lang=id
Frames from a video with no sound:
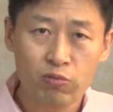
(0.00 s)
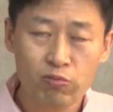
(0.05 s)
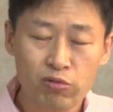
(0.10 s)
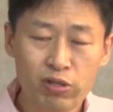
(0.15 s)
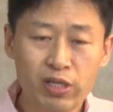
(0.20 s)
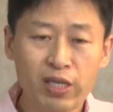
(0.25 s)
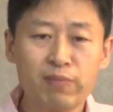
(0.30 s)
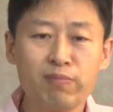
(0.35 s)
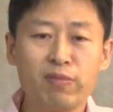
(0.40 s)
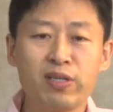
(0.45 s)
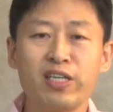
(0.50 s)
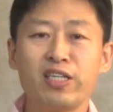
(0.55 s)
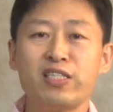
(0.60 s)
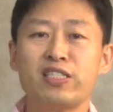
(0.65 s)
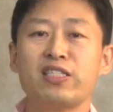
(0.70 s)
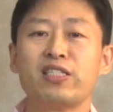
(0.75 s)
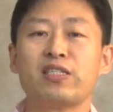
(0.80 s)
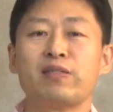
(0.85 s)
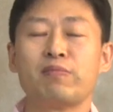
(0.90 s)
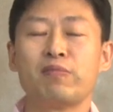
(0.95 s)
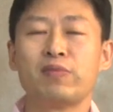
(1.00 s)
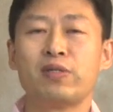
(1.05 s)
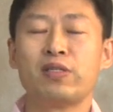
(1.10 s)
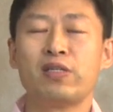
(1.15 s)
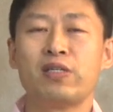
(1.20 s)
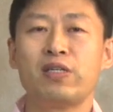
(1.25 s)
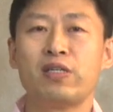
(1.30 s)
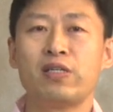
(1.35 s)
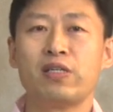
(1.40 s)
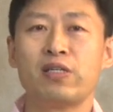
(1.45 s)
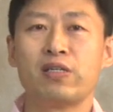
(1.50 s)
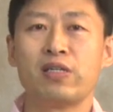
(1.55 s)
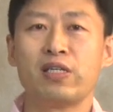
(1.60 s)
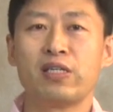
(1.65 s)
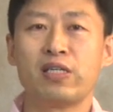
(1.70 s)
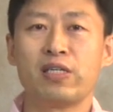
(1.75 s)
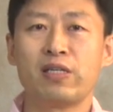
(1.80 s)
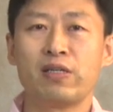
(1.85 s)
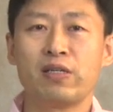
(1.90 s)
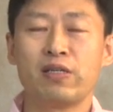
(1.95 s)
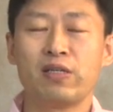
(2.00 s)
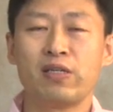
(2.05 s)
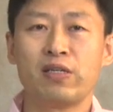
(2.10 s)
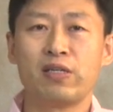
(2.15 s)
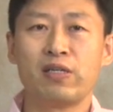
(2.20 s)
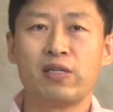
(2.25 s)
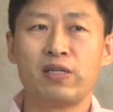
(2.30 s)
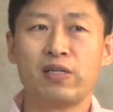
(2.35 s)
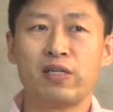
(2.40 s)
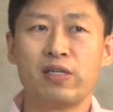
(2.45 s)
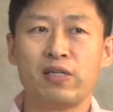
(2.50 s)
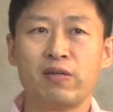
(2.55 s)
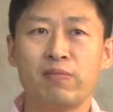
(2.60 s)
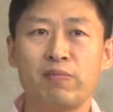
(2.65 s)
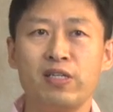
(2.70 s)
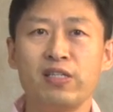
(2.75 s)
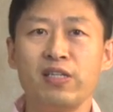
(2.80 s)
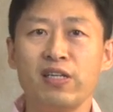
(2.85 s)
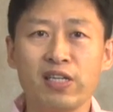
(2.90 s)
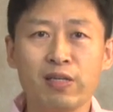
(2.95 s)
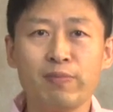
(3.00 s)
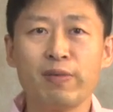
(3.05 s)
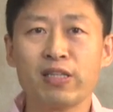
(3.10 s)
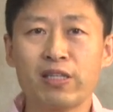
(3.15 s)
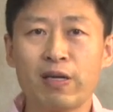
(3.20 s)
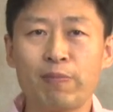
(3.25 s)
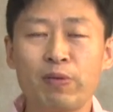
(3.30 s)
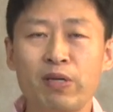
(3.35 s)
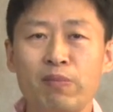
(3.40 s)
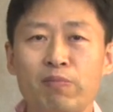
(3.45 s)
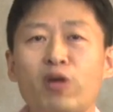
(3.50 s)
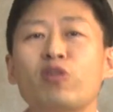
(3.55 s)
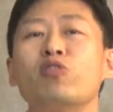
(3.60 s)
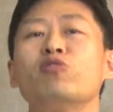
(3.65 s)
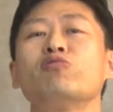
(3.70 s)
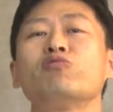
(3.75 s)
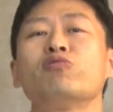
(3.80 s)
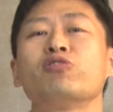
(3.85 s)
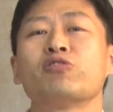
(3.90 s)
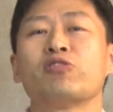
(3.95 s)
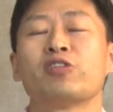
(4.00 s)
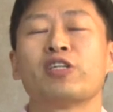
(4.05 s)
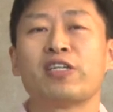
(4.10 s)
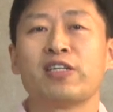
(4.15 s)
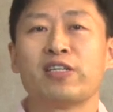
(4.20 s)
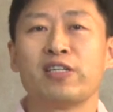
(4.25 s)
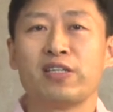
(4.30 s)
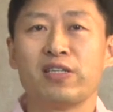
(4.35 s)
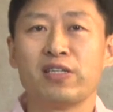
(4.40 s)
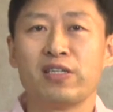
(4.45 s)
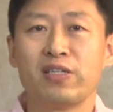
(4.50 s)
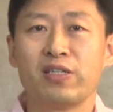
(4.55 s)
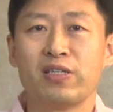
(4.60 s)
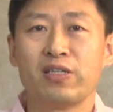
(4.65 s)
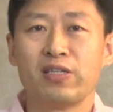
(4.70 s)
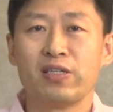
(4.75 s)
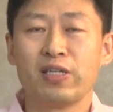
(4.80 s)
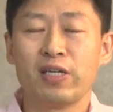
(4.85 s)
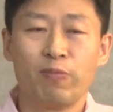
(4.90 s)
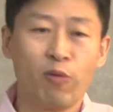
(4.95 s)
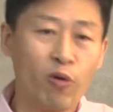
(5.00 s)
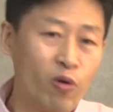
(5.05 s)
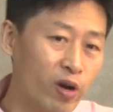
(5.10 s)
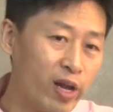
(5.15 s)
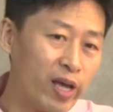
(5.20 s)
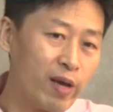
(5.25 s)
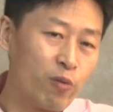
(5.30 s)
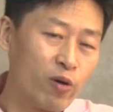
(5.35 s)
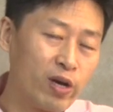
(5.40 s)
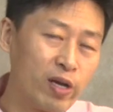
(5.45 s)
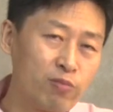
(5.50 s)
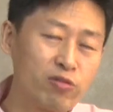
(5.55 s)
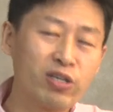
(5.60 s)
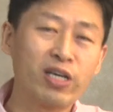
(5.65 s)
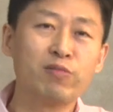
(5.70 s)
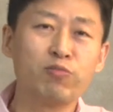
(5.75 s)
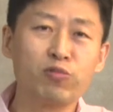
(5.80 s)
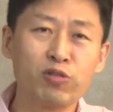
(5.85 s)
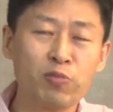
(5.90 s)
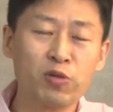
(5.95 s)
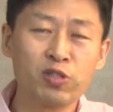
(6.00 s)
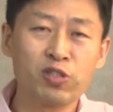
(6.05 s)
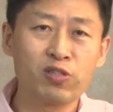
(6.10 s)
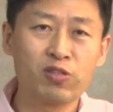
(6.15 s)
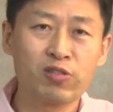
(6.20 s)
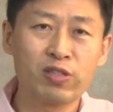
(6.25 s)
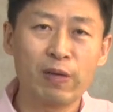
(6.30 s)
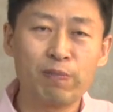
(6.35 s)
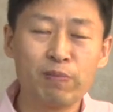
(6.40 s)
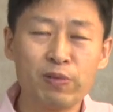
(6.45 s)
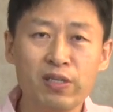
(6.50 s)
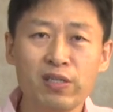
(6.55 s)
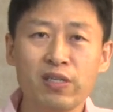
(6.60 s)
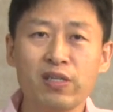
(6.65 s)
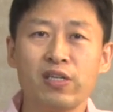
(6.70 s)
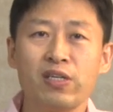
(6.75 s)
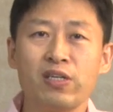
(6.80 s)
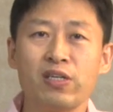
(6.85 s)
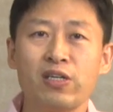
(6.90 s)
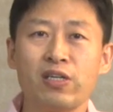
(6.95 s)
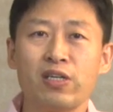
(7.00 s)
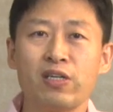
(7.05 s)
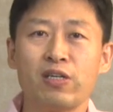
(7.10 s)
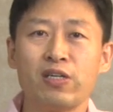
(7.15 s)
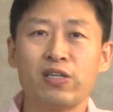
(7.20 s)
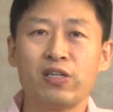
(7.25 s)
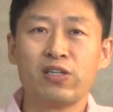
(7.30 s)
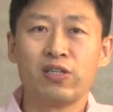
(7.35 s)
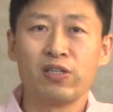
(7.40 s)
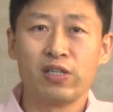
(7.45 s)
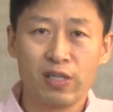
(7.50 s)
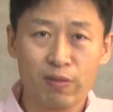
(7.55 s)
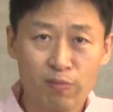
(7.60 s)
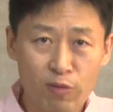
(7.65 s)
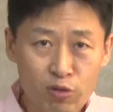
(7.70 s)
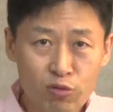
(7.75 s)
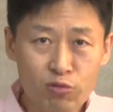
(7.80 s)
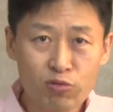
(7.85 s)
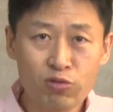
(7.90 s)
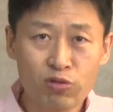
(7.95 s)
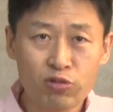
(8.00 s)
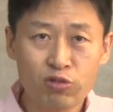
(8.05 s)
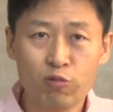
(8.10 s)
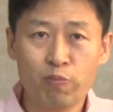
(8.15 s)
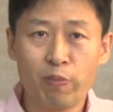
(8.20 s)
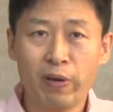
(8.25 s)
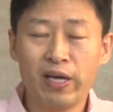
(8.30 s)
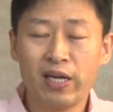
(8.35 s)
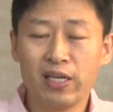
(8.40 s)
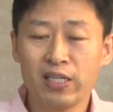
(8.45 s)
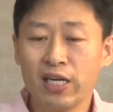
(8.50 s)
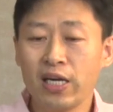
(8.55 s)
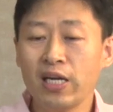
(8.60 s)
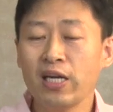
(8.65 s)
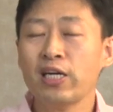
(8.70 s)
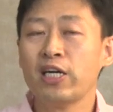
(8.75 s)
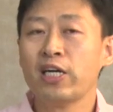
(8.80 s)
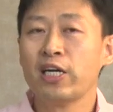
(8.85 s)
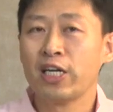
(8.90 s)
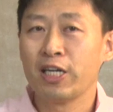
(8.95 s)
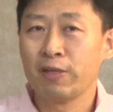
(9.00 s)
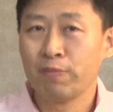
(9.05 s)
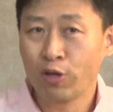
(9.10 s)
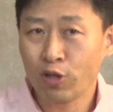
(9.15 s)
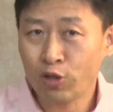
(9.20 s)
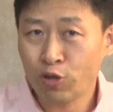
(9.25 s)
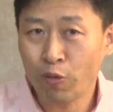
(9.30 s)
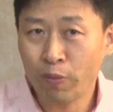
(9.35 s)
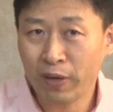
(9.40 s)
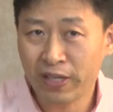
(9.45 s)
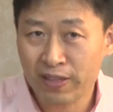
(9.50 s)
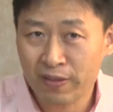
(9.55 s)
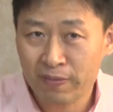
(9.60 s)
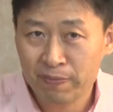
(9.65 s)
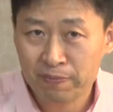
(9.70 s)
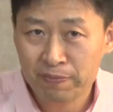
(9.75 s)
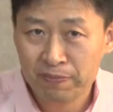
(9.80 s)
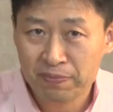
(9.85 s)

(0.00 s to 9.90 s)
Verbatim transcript: bukan mengizin me, uh, uh, menerima tapi menunggu saudara. Eh boleh boleh bukan seperti itu tapi eh, menunggu supaya ia bertobat.